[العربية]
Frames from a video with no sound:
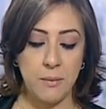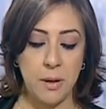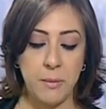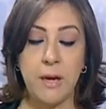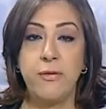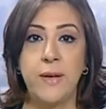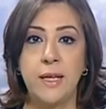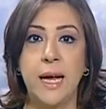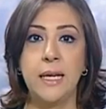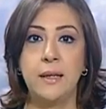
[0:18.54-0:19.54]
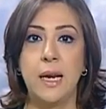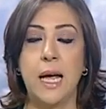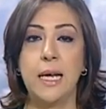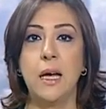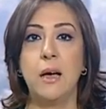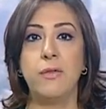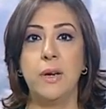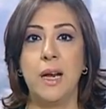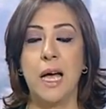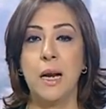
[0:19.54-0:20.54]
ملفات عدة الحقيقة في
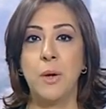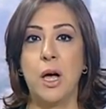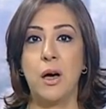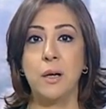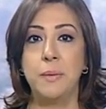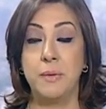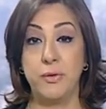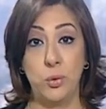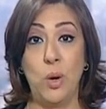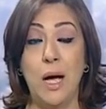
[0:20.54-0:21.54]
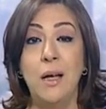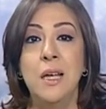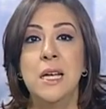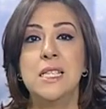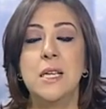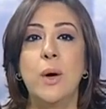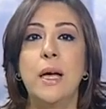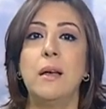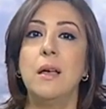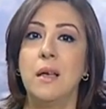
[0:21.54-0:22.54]
العالم العربي مفتوحة
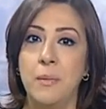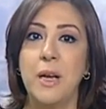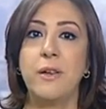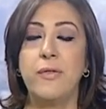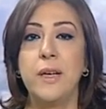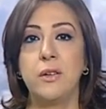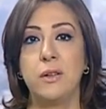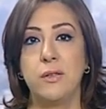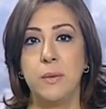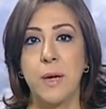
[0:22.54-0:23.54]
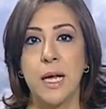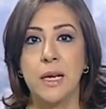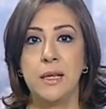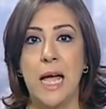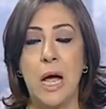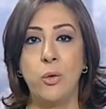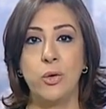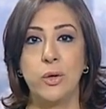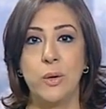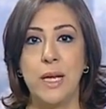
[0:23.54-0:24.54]
سواء ملفات في مجال
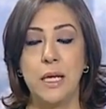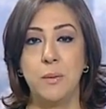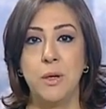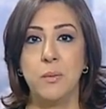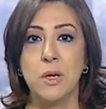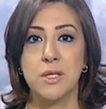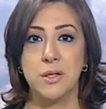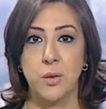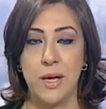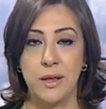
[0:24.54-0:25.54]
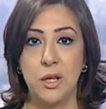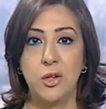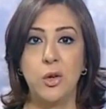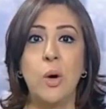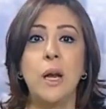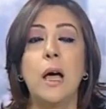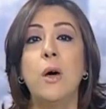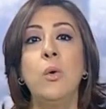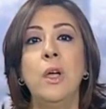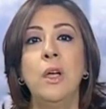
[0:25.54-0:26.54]
التعاون الثنائي بين مصر وهذه الدول
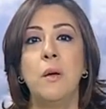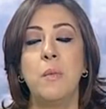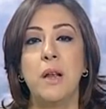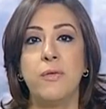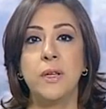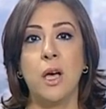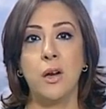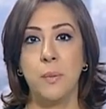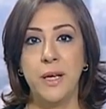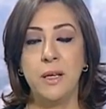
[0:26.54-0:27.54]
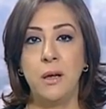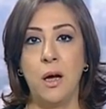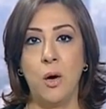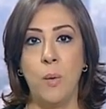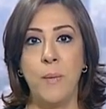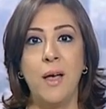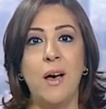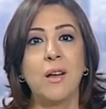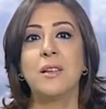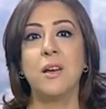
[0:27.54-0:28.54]
أو ملفات عربيه
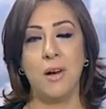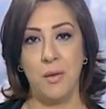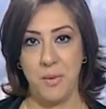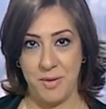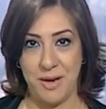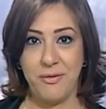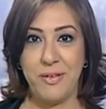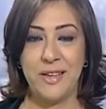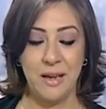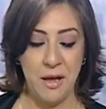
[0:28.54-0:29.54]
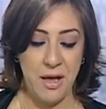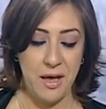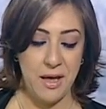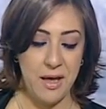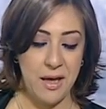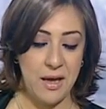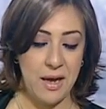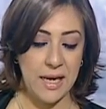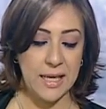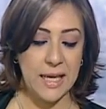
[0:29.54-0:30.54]
وما اكثرها من ملفات
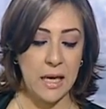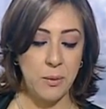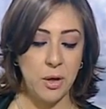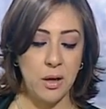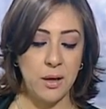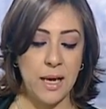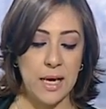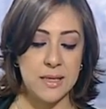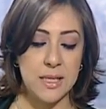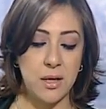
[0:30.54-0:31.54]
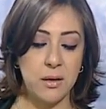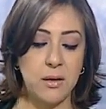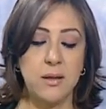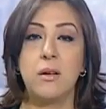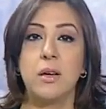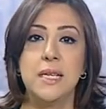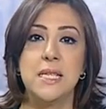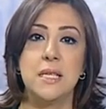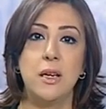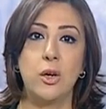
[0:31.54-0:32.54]
آه، هنتكلم النهارده عن زياره
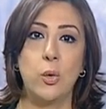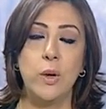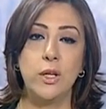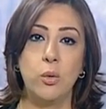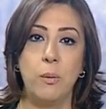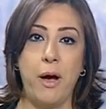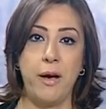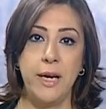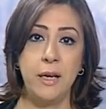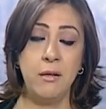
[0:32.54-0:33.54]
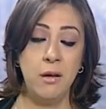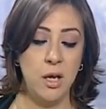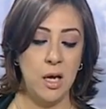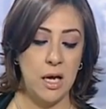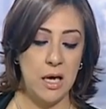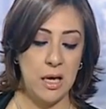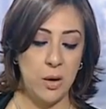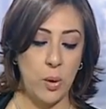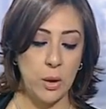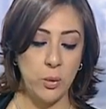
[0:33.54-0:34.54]
الرئيس للكويت والبحرين
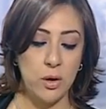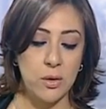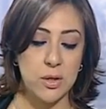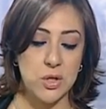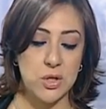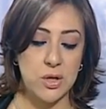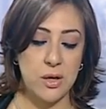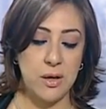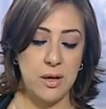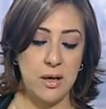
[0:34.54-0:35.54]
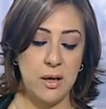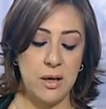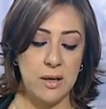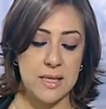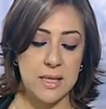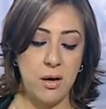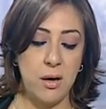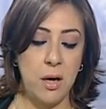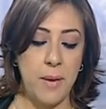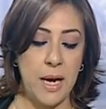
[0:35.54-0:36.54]
آه، وهنناقش آه،
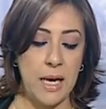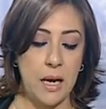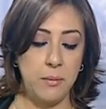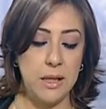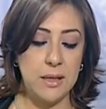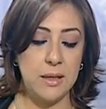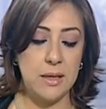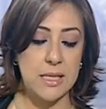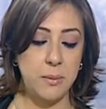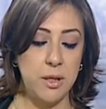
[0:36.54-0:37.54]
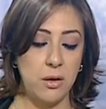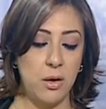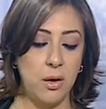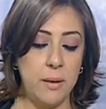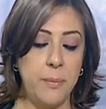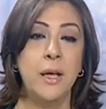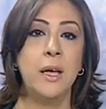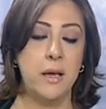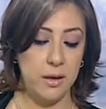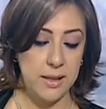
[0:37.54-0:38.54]
الزياره مع العميد سمير راغب
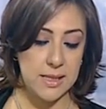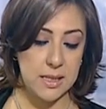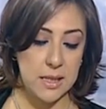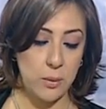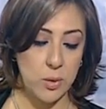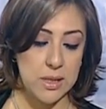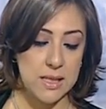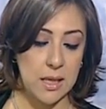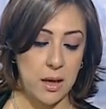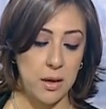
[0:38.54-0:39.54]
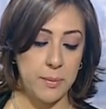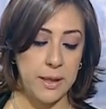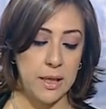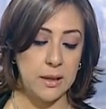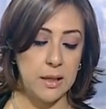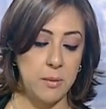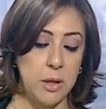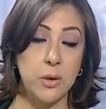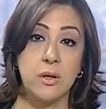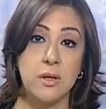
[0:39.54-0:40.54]
رئيس المؤسسه العربيه
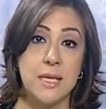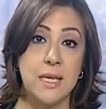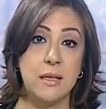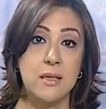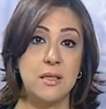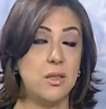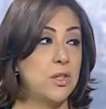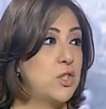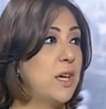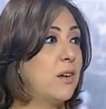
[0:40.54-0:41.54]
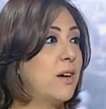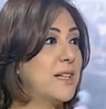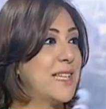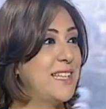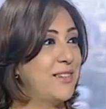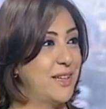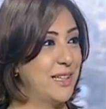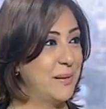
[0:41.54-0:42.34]
للتنميه والدراسات الاستراتيجيه نهارك سعيد يا فندم